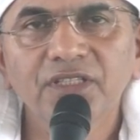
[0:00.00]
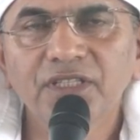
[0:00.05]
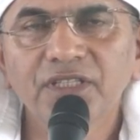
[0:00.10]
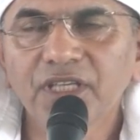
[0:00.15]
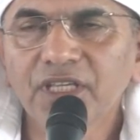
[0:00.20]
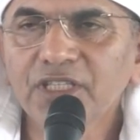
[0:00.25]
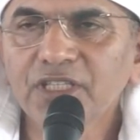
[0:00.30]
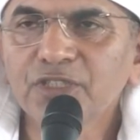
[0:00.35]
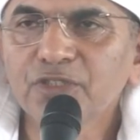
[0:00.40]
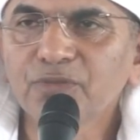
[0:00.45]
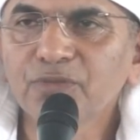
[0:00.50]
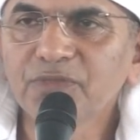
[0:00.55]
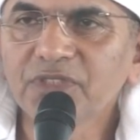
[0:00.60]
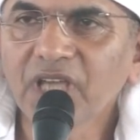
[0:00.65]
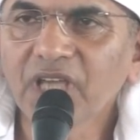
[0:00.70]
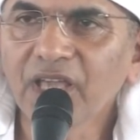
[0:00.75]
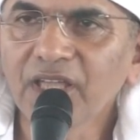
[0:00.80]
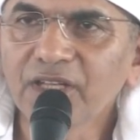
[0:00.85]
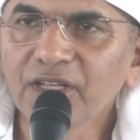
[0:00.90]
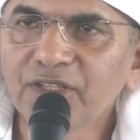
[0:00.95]
तीस तुम
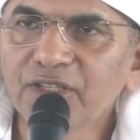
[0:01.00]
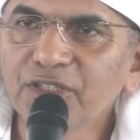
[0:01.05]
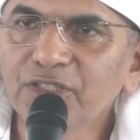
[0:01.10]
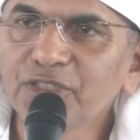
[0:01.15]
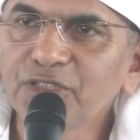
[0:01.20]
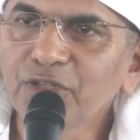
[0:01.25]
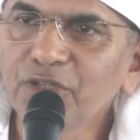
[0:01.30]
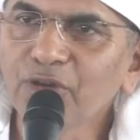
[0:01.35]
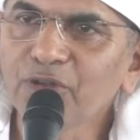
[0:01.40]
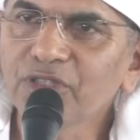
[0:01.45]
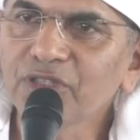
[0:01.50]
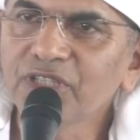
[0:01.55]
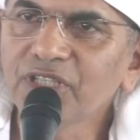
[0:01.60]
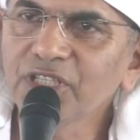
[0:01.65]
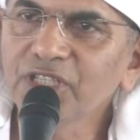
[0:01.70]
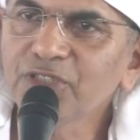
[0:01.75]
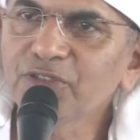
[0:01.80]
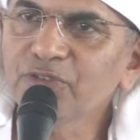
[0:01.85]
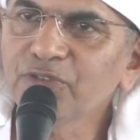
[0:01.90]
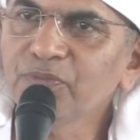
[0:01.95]
जाहिर कीजिए और
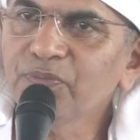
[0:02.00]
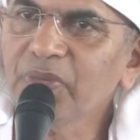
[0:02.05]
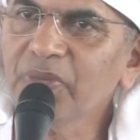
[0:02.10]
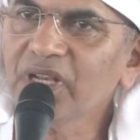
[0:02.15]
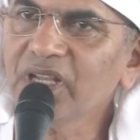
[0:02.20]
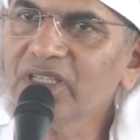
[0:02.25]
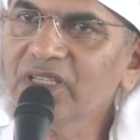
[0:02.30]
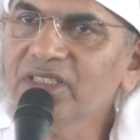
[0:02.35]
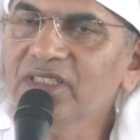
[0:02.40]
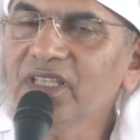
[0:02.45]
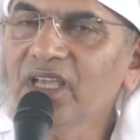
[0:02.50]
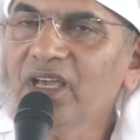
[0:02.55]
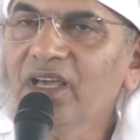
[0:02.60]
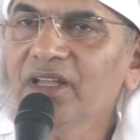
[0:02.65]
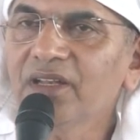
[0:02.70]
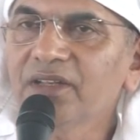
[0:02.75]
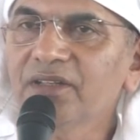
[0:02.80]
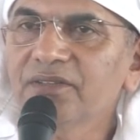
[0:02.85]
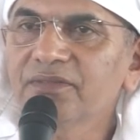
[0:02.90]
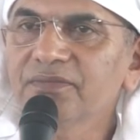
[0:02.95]
तीस तुम पर
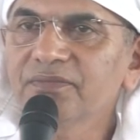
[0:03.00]
अख्तियार